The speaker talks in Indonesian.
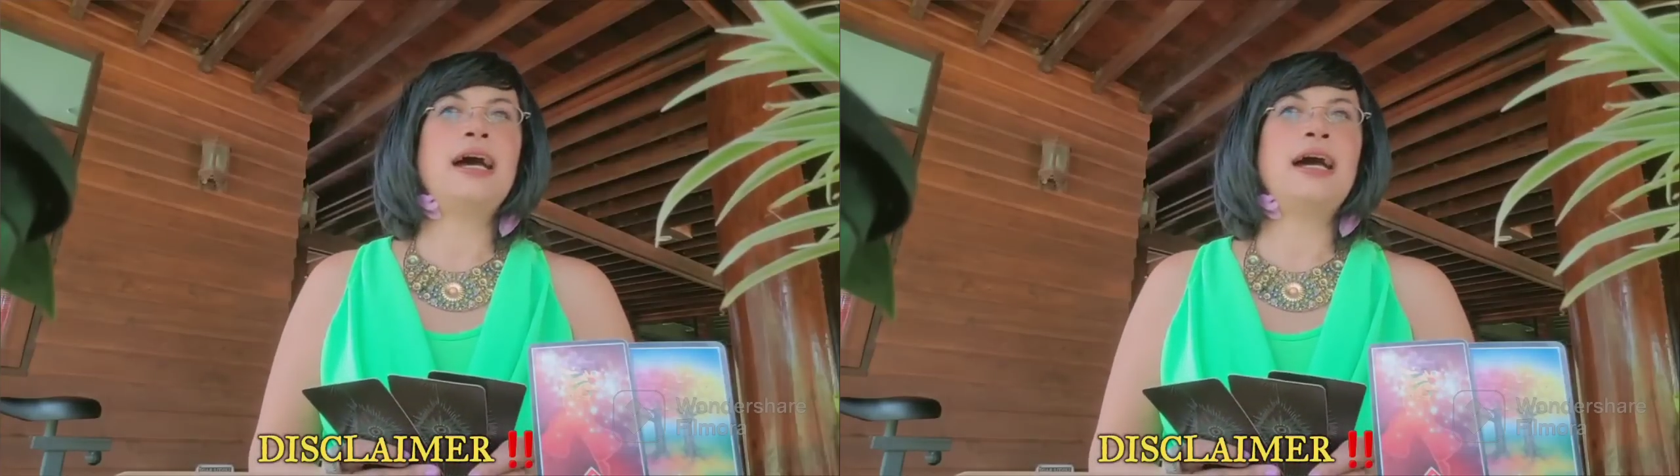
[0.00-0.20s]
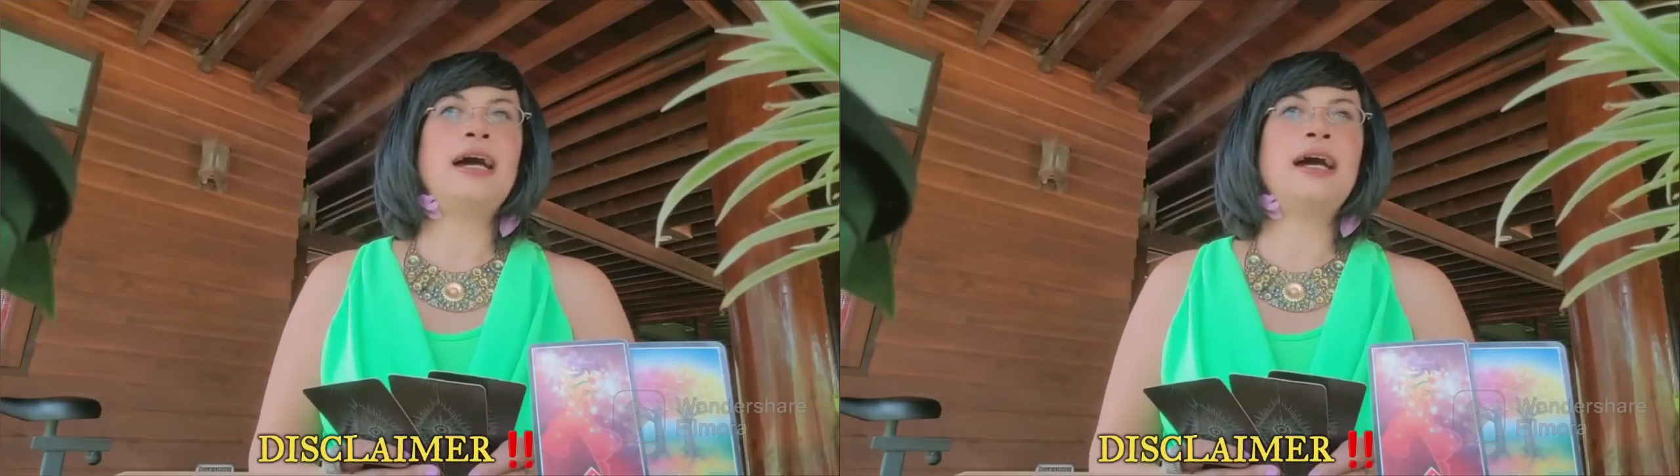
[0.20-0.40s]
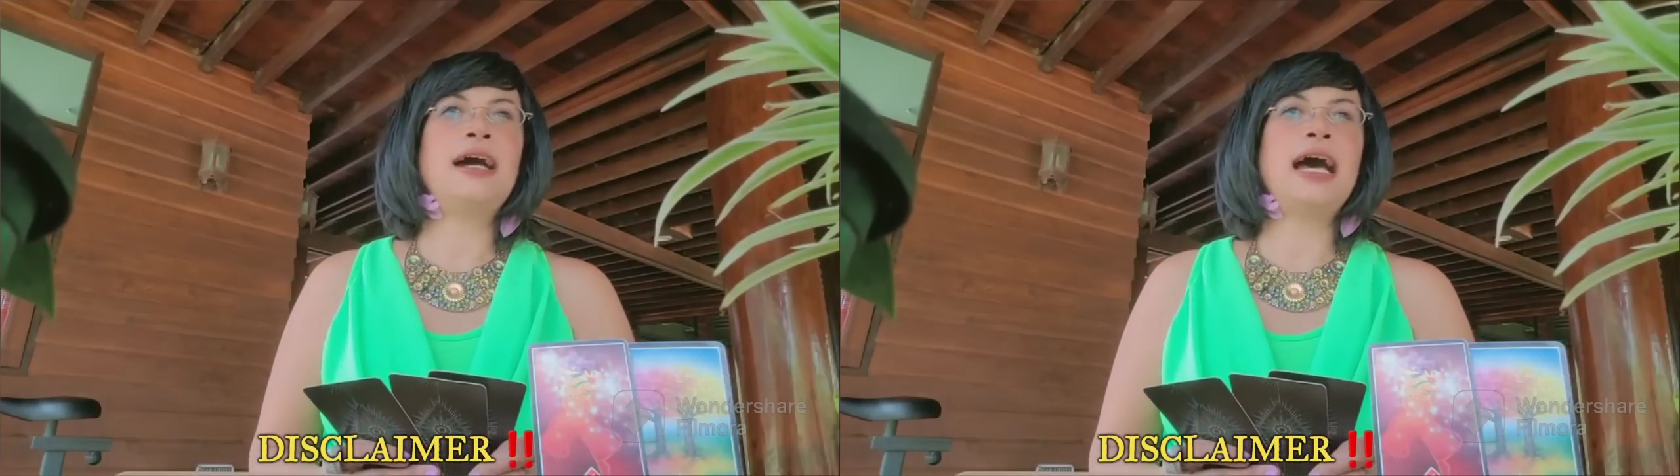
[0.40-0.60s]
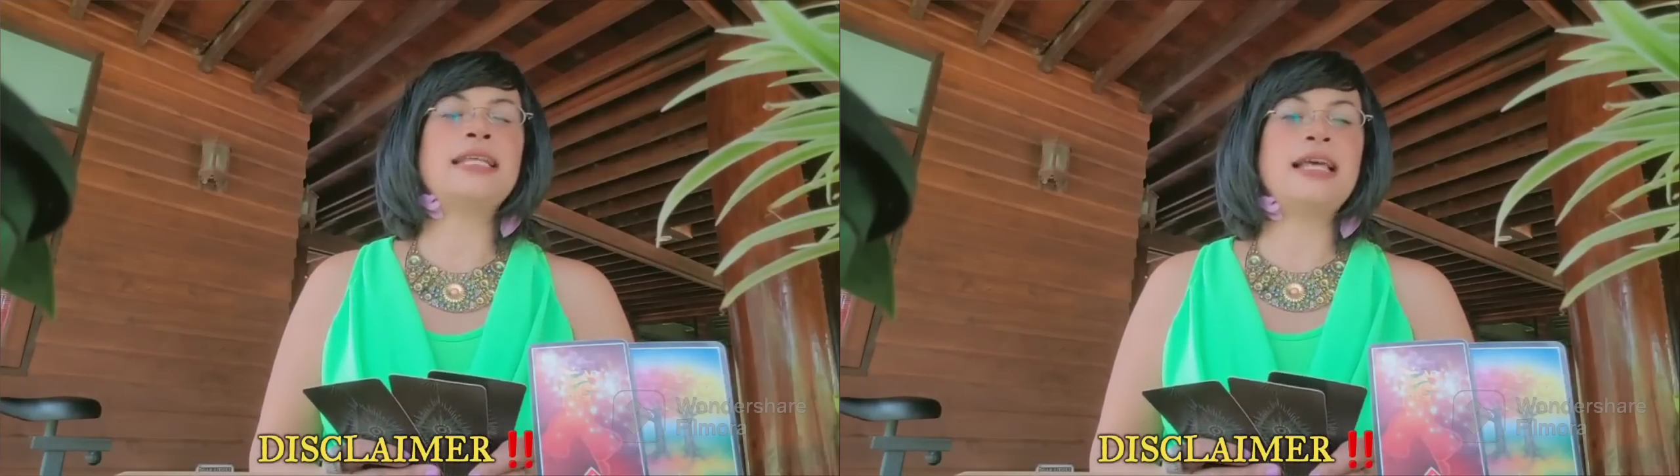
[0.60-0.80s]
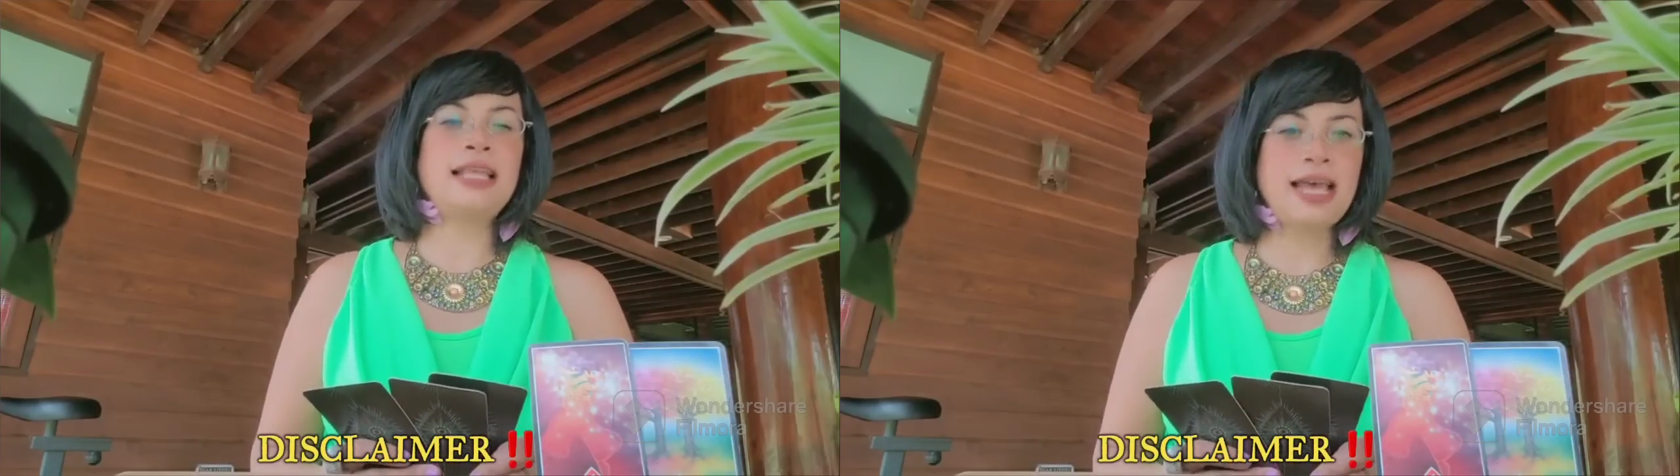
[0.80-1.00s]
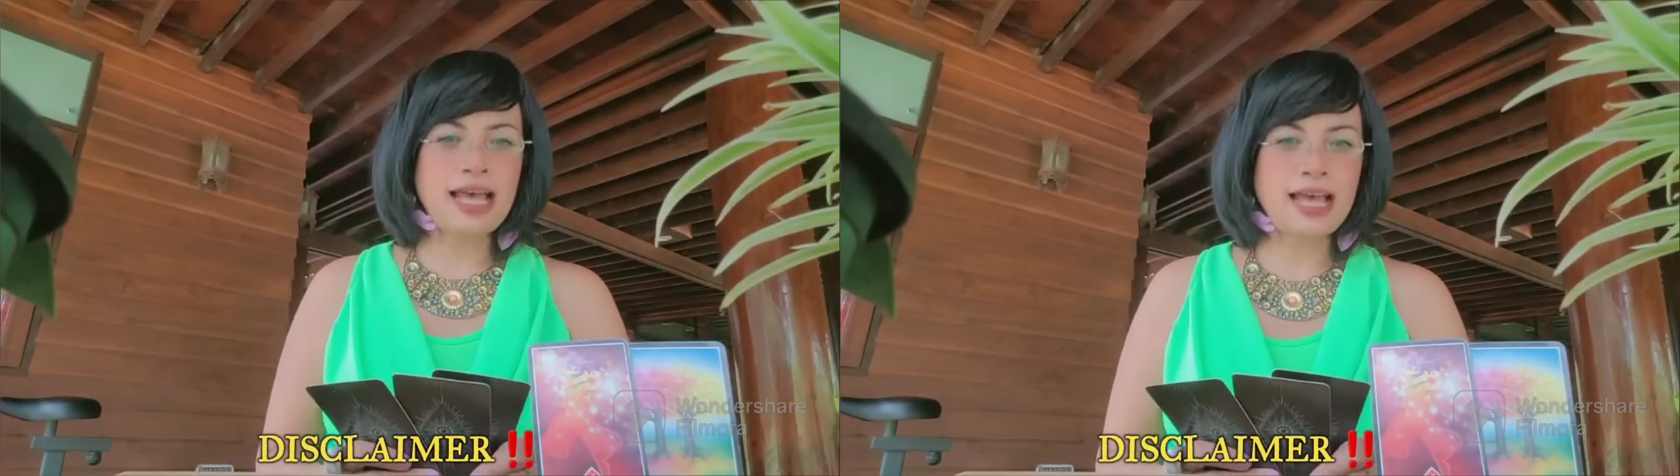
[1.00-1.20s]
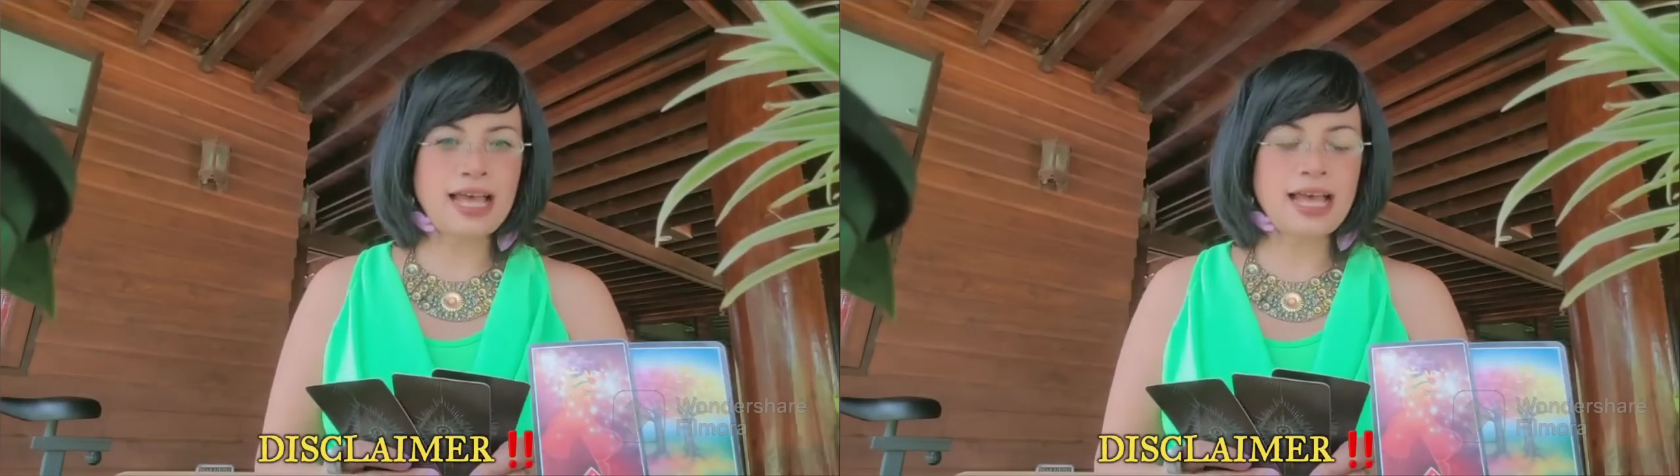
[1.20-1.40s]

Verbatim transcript: uh, adalah